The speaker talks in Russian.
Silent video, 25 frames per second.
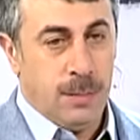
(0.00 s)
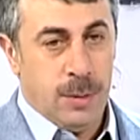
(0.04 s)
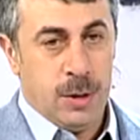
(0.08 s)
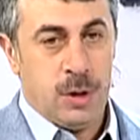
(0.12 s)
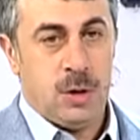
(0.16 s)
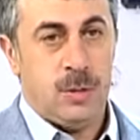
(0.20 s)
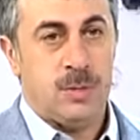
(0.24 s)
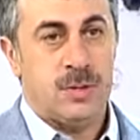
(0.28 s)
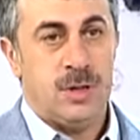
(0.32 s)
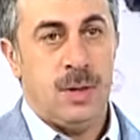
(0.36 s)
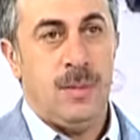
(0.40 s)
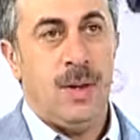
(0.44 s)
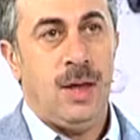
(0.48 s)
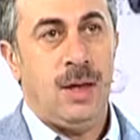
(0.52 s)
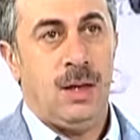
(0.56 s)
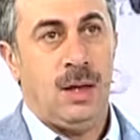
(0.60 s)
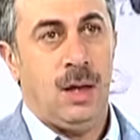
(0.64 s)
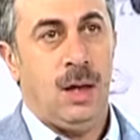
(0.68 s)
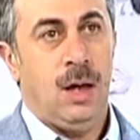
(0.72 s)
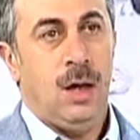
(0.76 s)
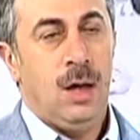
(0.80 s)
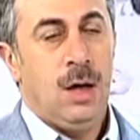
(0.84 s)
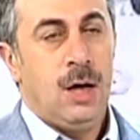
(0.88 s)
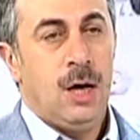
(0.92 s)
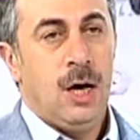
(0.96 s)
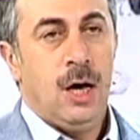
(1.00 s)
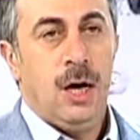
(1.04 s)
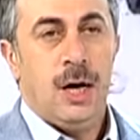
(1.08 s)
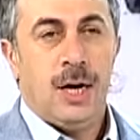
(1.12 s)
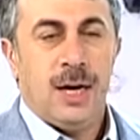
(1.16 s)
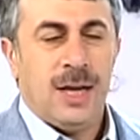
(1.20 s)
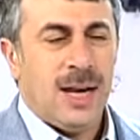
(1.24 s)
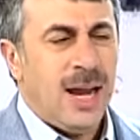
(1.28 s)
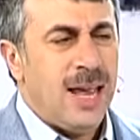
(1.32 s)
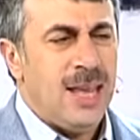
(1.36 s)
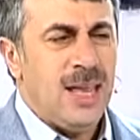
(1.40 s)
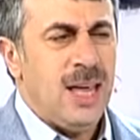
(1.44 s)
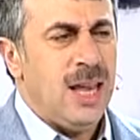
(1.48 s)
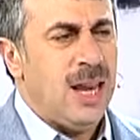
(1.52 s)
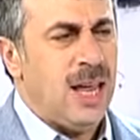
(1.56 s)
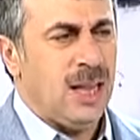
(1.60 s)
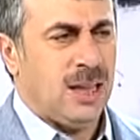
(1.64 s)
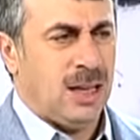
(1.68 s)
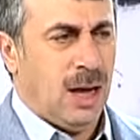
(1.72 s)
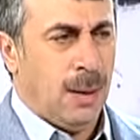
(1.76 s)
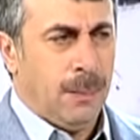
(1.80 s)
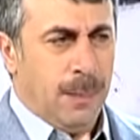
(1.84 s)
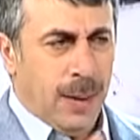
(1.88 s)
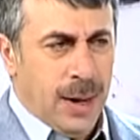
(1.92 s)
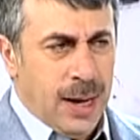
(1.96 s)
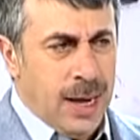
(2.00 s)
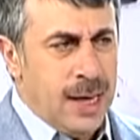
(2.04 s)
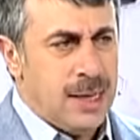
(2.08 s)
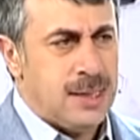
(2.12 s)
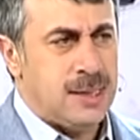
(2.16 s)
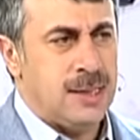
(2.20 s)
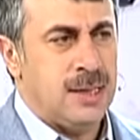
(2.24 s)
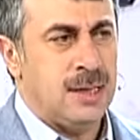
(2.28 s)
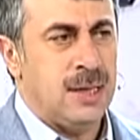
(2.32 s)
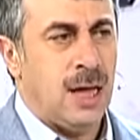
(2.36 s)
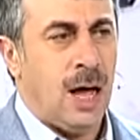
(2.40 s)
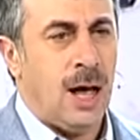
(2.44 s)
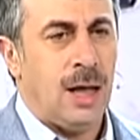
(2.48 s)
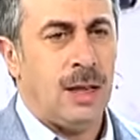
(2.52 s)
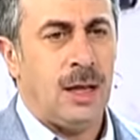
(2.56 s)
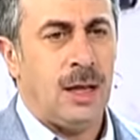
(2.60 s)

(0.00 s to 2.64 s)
Причем, заметьте, э, крайне редко болезненно